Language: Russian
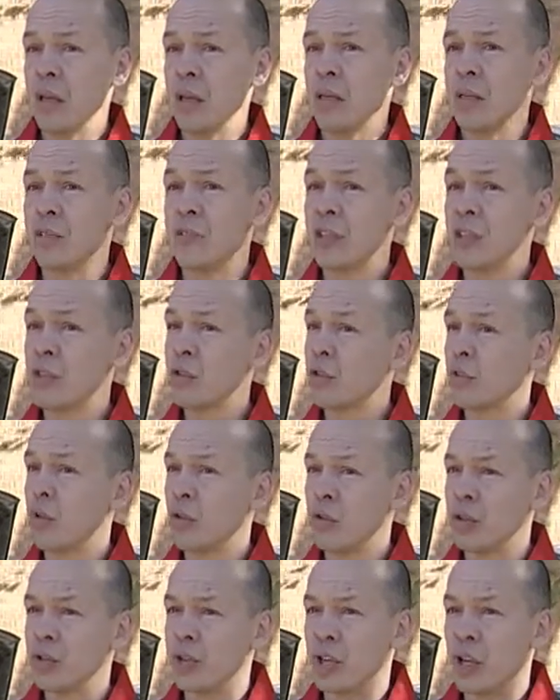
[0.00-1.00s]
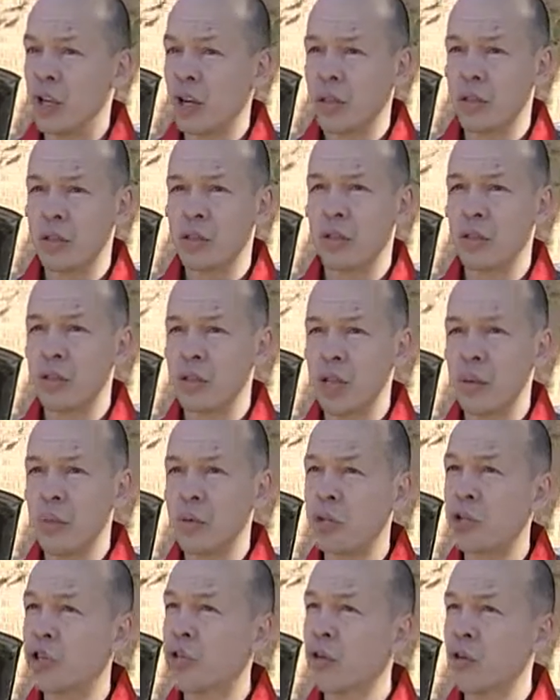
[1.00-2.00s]
и светит солнышко, а к часам
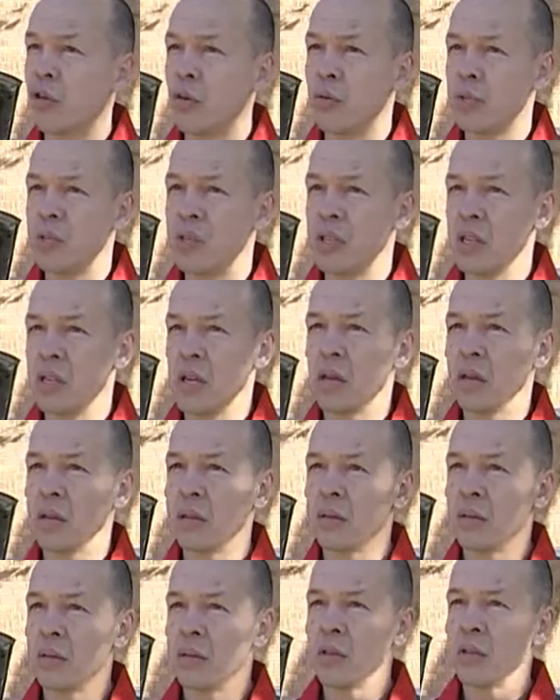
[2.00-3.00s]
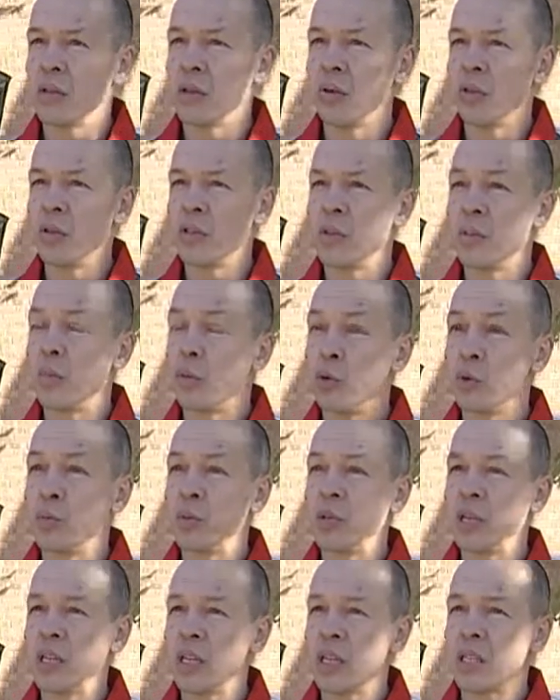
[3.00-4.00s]
к 4 дня становится плюс
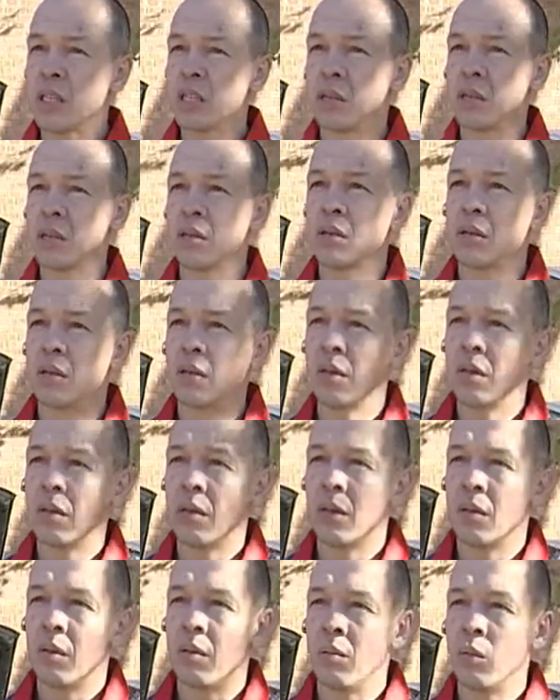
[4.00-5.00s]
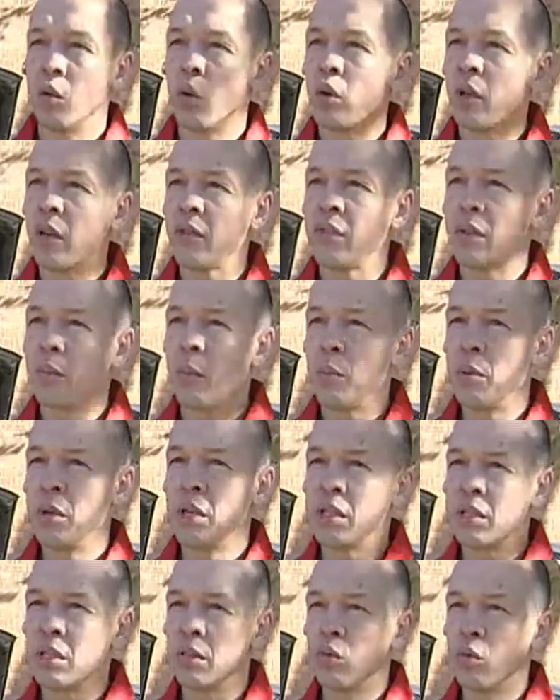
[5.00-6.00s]
15, многие
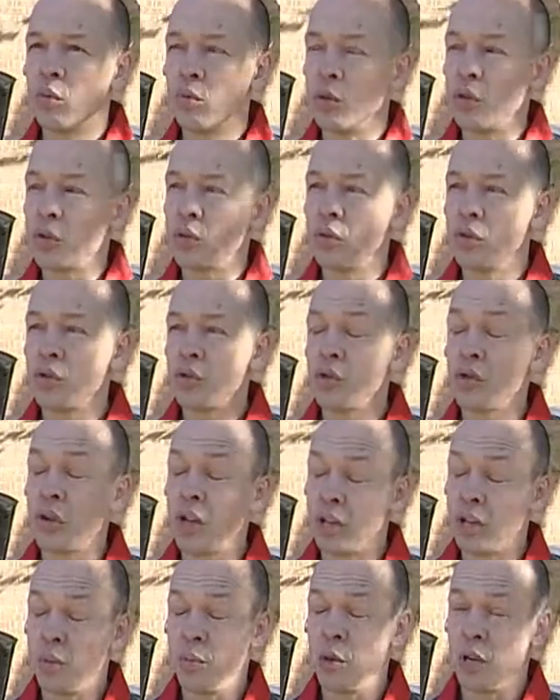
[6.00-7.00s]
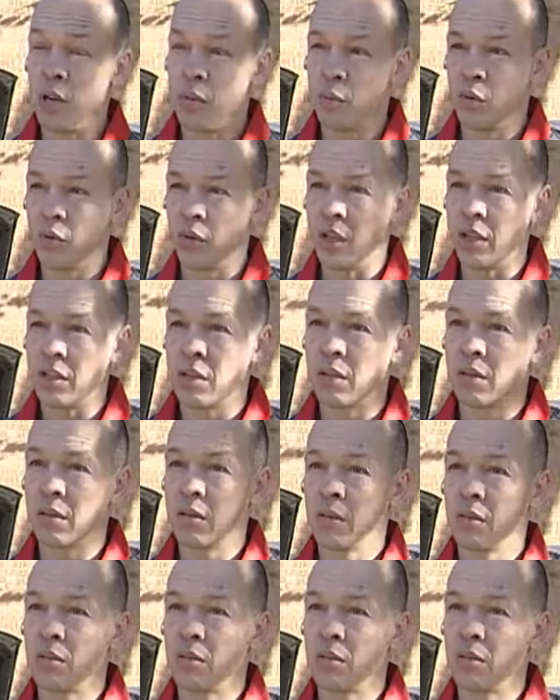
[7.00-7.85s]
автомобилисты думают, что еще рано переобуваться.